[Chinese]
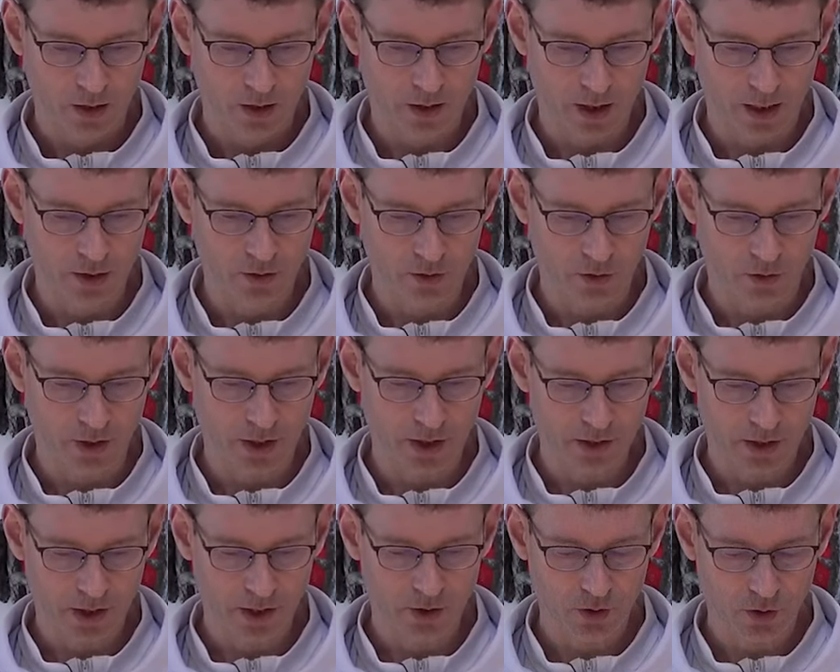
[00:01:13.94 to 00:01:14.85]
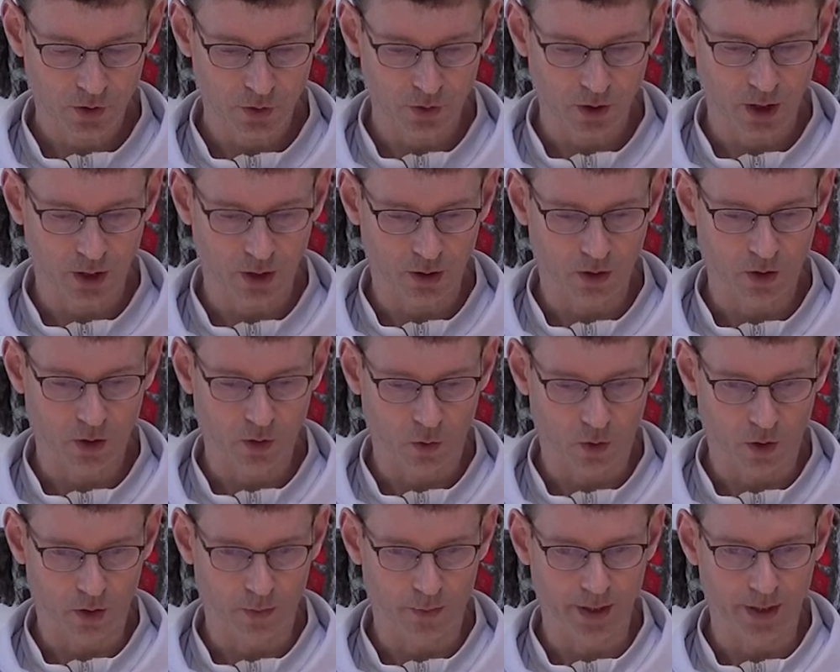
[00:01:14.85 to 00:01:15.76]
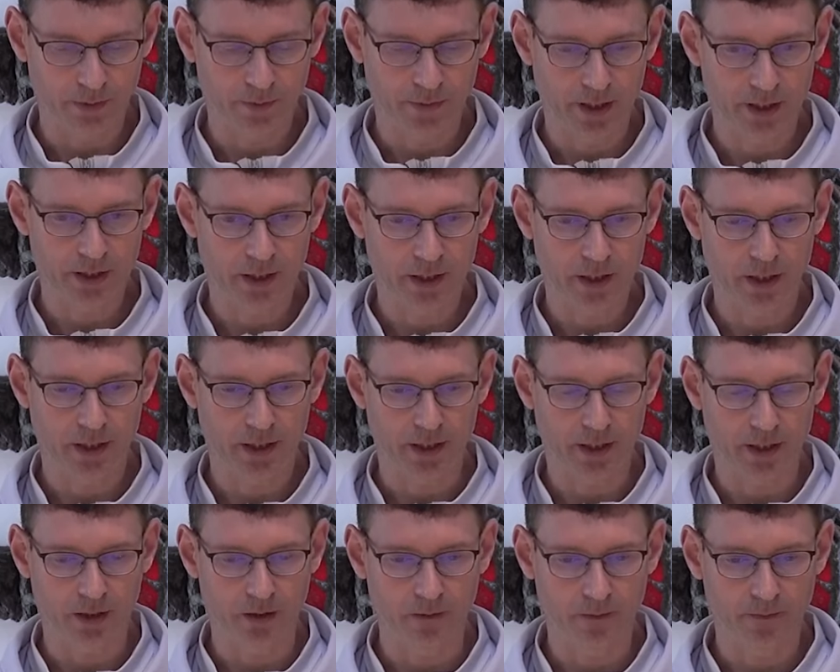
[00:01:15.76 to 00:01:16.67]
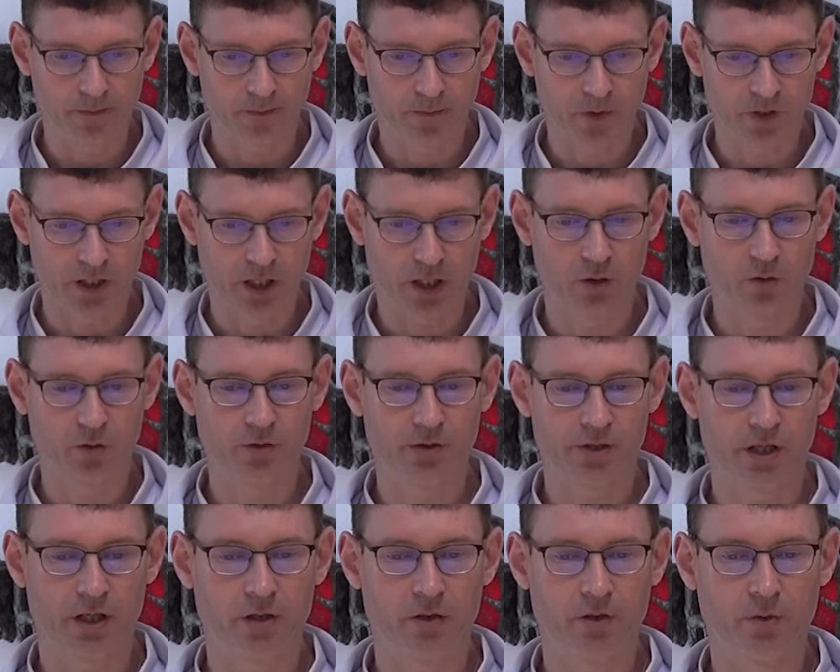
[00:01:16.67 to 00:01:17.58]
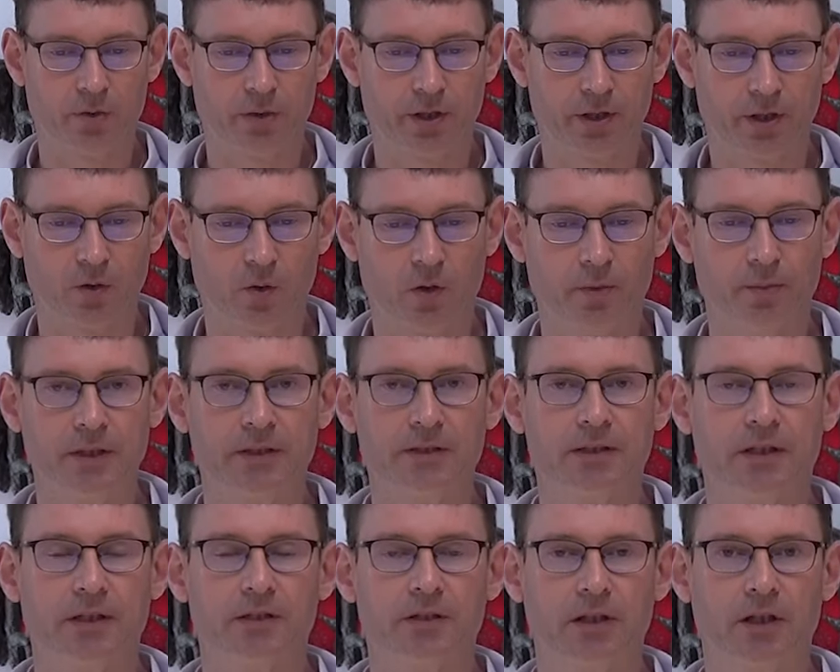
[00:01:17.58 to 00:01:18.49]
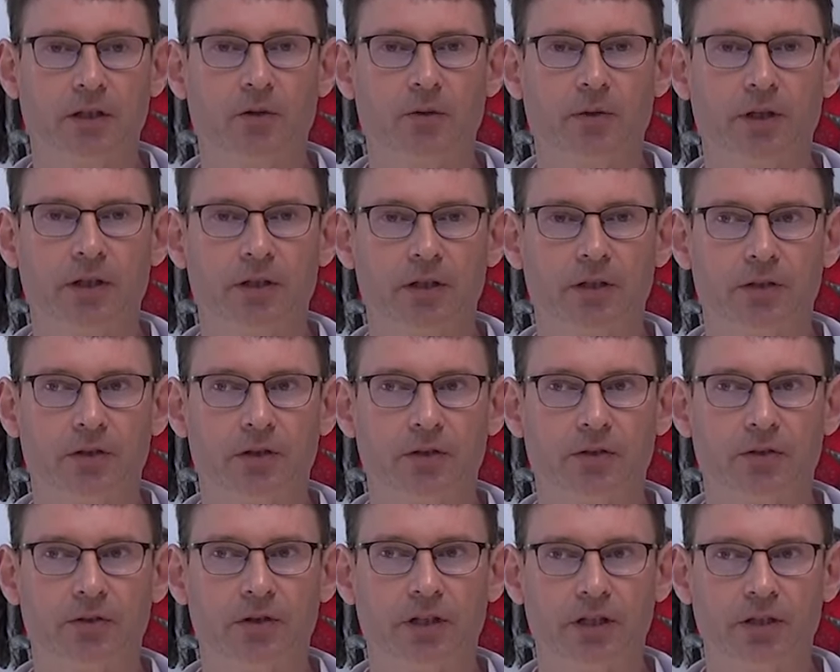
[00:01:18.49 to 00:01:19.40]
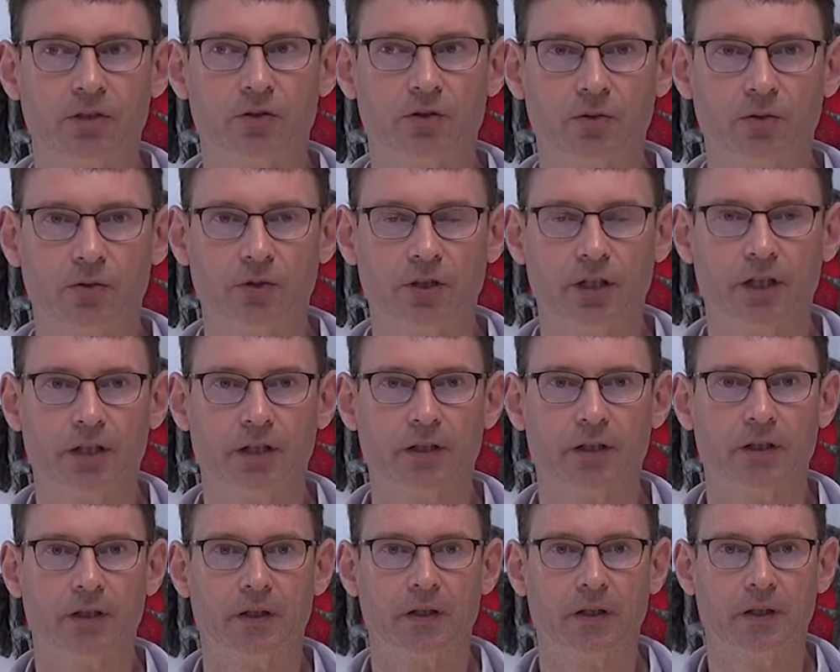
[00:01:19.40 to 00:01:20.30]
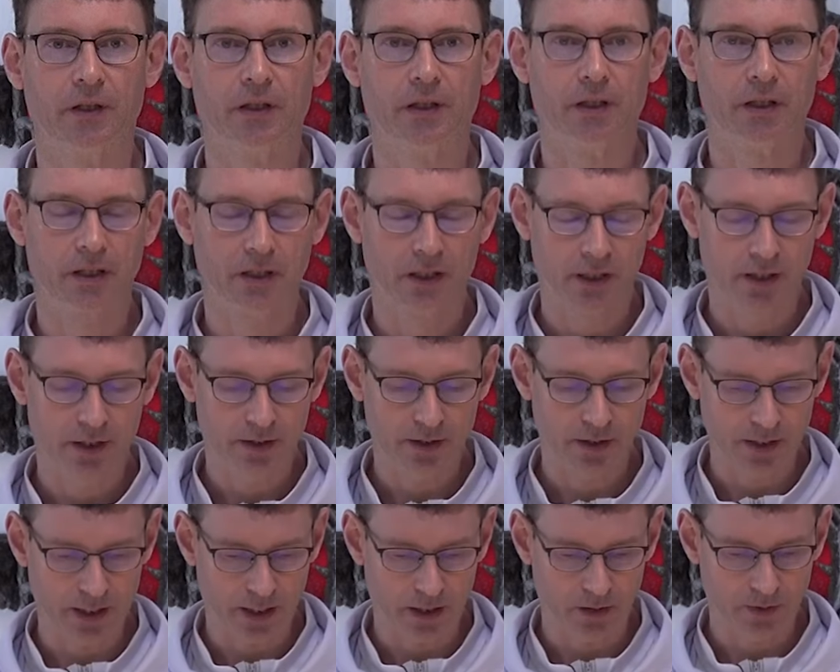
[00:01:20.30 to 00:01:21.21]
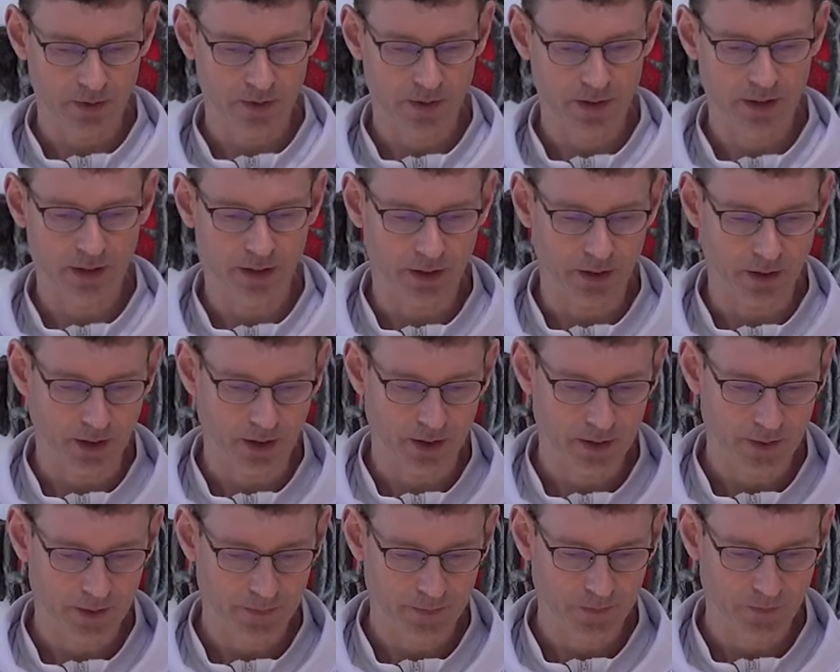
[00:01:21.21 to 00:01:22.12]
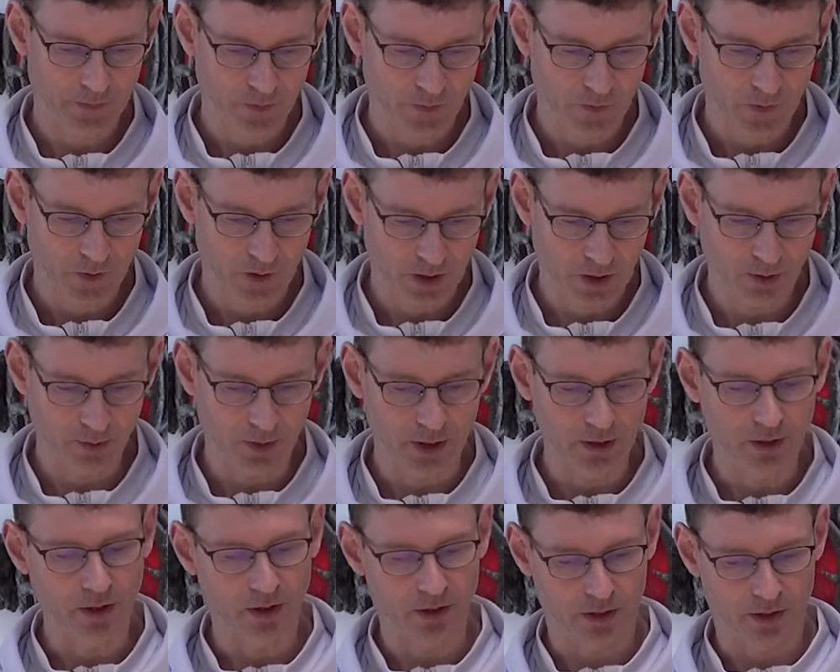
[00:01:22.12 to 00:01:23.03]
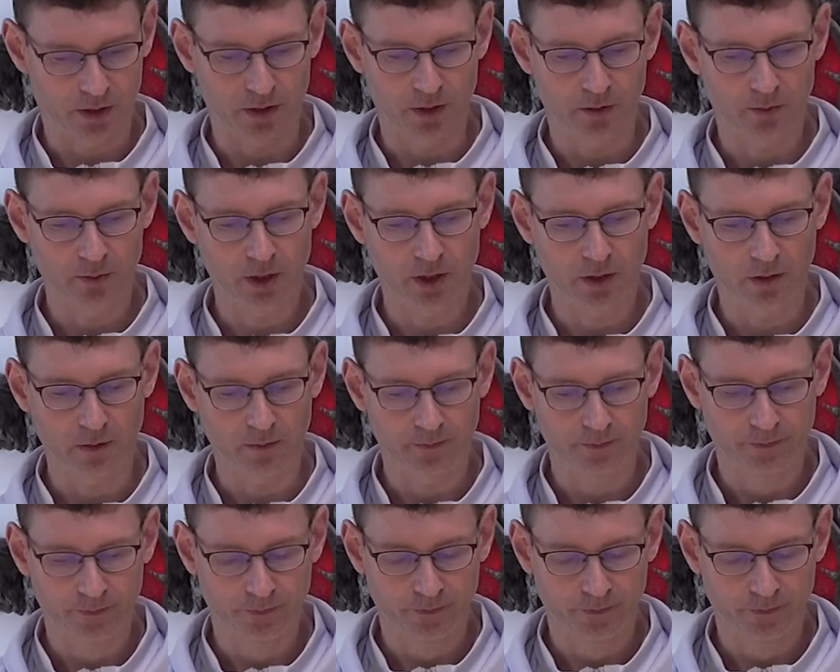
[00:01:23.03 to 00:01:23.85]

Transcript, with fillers: 天主也拣选我们每一个人加入教会，我们在教会也有特殊的角色、特别的使命，